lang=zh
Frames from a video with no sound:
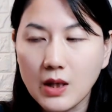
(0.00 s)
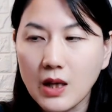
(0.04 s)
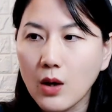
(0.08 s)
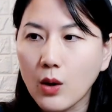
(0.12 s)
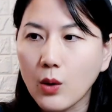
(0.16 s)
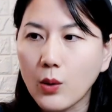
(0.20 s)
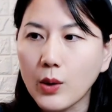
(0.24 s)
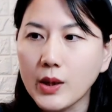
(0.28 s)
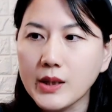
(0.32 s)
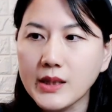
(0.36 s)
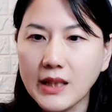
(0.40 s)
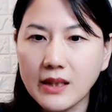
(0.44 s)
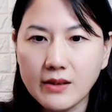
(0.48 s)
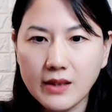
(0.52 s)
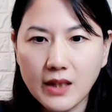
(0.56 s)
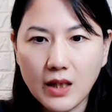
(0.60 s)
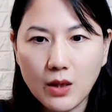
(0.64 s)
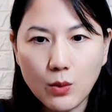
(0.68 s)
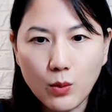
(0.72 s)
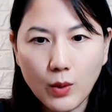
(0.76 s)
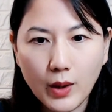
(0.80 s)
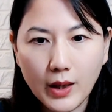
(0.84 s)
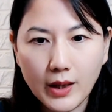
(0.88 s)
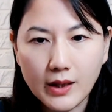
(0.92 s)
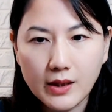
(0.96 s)
我会先
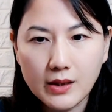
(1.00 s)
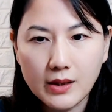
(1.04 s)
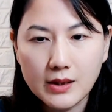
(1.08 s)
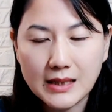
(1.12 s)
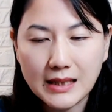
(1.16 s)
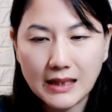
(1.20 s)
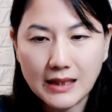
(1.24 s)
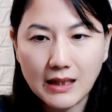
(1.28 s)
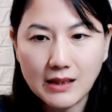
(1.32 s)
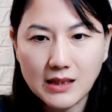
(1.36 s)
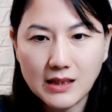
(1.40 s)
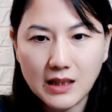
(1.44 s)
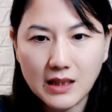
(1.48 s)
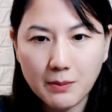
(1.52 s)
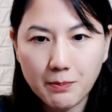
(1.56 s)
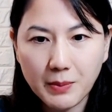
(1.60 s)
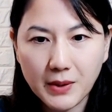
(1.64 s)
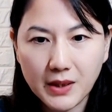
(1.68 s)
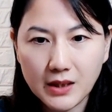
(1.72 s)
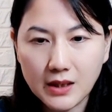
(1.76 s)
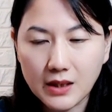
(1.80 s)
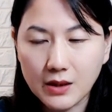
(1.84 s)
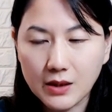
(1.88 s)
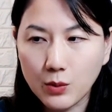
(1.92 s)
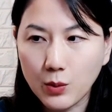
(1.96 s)
定位找到这个笔
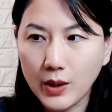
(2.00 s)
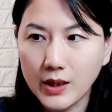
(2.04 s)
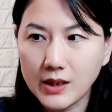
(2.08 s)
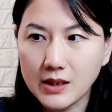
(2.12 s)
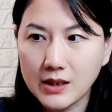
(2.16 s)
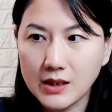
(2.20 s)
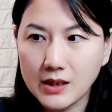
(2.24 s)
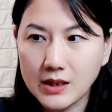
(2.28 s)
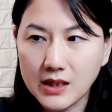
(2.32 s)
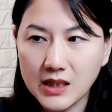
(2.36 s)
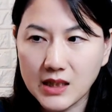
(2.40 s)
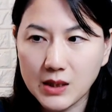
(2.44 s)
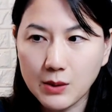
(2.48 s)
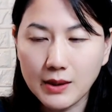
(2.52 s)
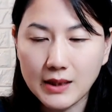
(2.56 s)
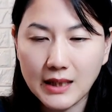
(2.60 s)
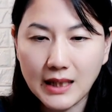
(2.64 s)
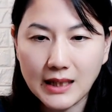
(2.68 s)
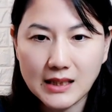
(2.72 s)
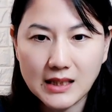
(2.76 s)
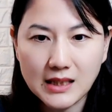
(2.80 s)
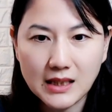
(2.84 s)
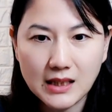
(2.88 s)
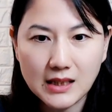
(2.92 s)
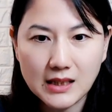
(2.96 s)
的位置，希望它
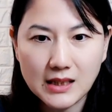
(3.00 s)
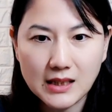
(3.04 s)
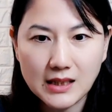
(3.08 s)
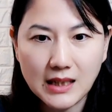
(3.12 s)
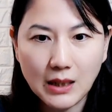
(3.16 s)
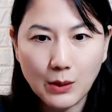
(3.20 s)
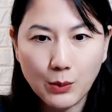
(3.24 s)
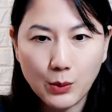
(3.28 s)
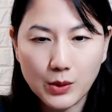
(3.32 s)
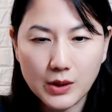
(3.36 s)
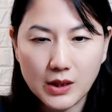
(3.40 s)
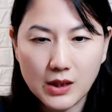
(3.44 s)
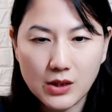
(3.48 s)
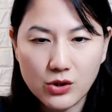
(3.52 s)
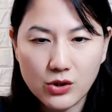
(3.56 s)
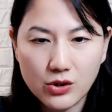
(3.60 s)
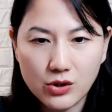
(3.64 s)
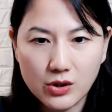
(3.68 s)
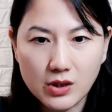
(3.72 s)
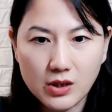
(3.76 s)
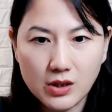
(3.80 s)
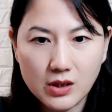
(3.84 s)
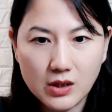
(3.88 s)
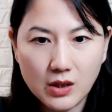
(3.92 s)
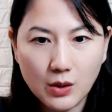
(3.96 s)
这个是在我的食
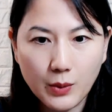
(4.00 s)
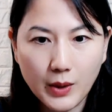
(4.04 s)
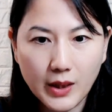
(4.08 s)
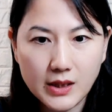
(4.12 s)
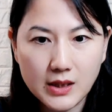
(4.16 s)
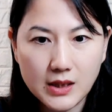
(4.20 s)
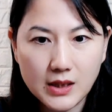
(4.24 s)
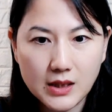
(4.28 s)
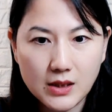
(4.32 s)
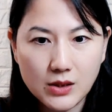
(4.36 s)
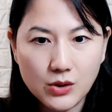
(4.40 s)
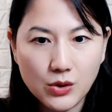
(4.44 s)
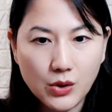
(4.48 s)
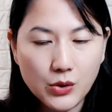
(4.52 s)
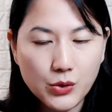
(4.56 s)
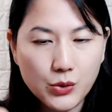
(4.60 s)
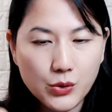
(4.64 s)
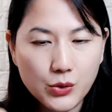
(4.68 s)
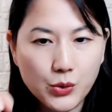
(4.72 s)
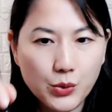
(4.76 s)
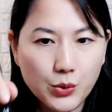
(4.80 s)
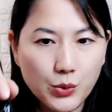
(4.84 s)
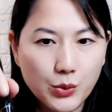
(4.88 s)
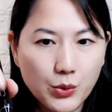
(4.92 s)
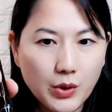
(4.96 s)
指的位置
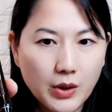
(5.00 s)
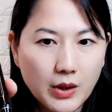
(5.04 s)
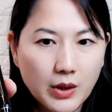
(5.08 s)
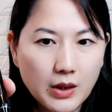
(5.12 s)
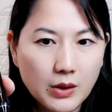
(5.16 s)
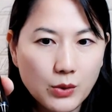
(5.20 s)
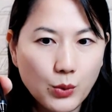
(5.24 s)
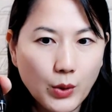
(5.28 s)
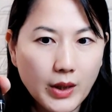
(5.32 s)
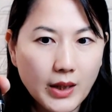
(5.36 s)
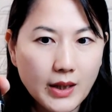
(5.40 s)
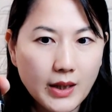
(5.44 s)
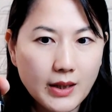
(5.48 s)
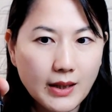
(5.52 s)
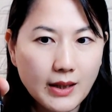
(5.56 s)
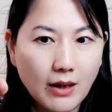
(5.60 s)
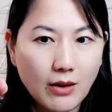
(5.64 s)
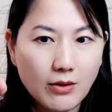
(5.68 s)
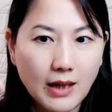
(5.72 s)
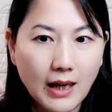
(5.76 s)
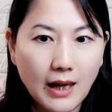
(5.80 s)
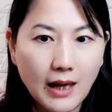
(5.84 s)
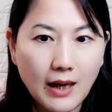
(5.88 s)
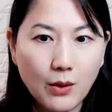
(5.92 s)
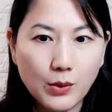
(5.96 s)
去对应到
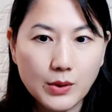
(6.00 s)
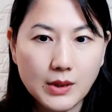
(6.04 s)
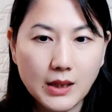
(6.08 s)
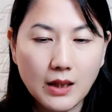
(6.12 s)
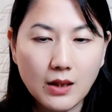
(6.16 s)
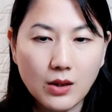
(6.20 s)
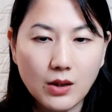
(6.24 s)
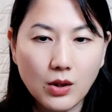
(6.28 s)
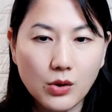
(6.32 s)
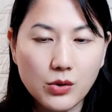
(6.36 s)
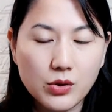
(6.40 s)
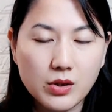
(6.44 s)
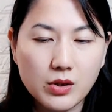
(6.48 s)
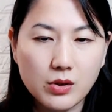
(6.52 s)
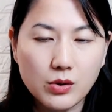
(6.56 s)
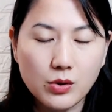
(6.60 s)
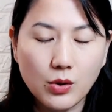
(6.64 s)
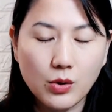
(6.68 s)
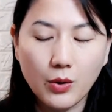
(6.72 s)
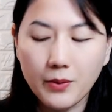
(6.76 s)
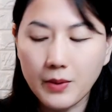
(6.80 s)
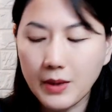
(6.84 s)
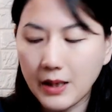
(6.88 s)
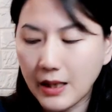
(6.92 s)
它，我才能够使用。